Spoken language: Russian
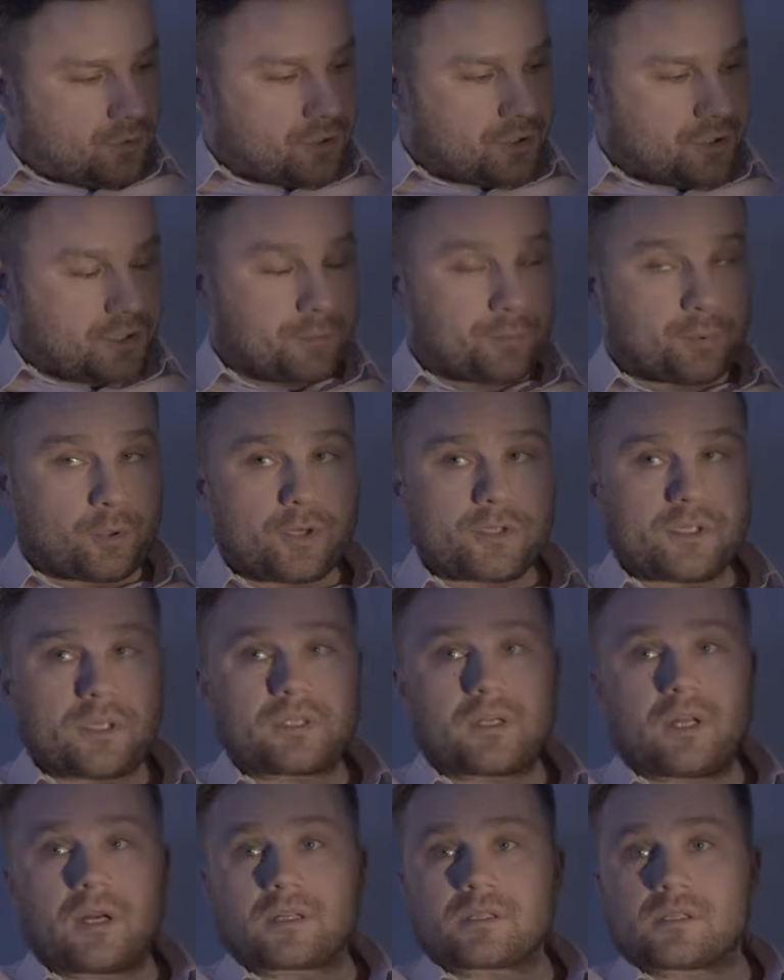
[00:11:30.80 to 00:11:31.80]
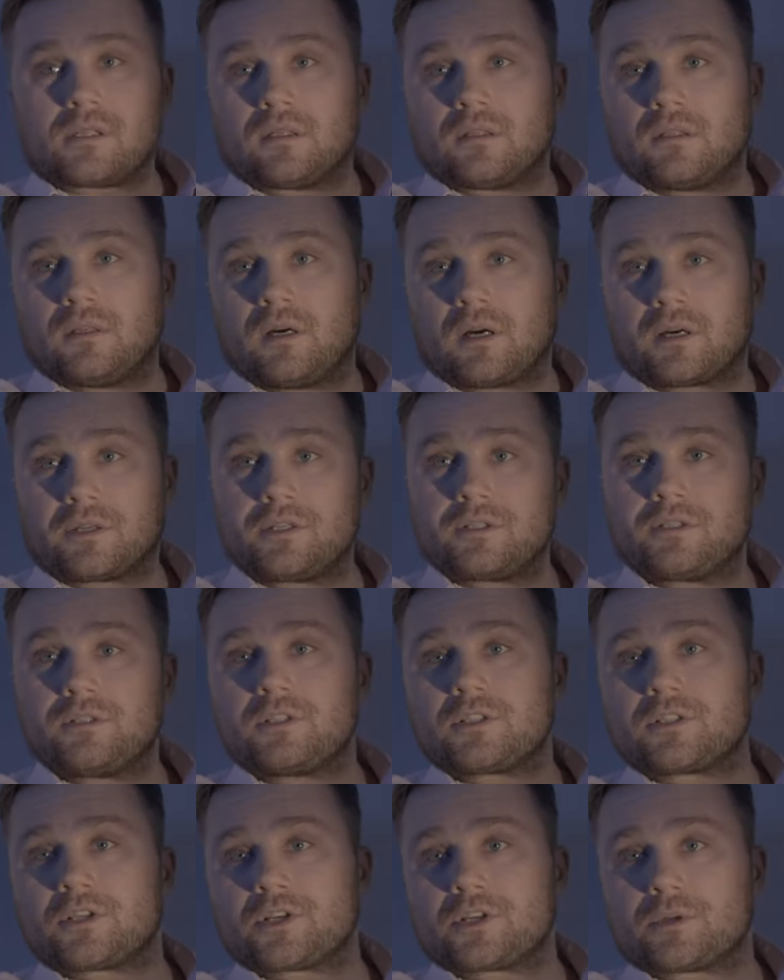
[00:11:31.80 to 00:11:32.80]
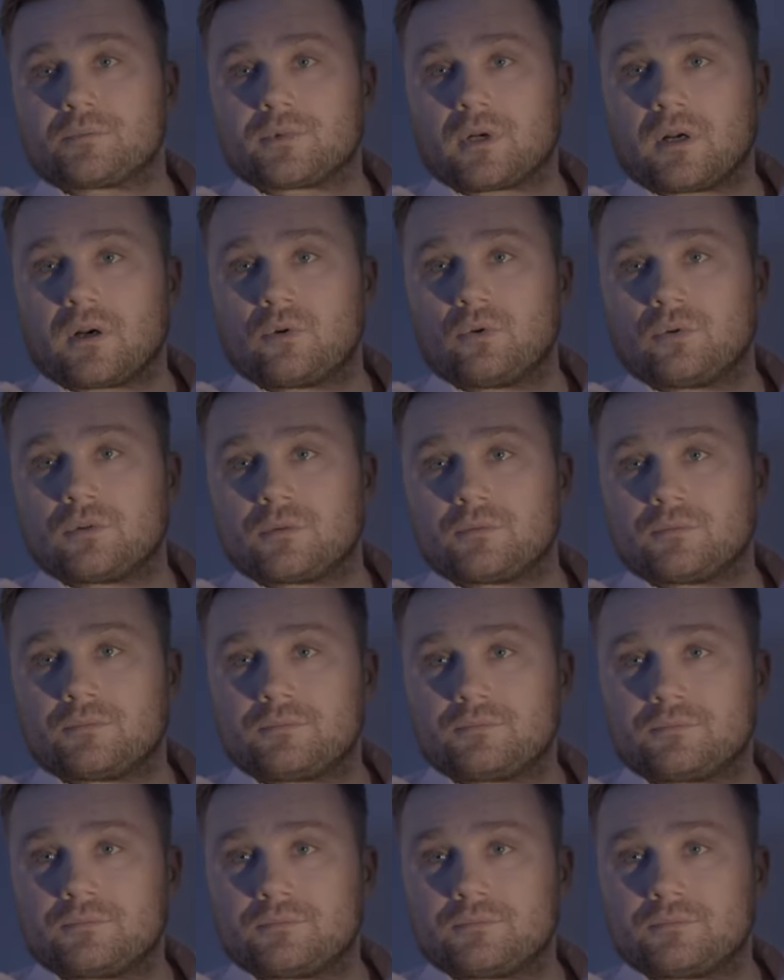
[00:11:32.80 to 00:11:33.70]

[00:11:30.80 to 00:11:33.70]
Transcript: он же не просто так стал огнедышащим драконом.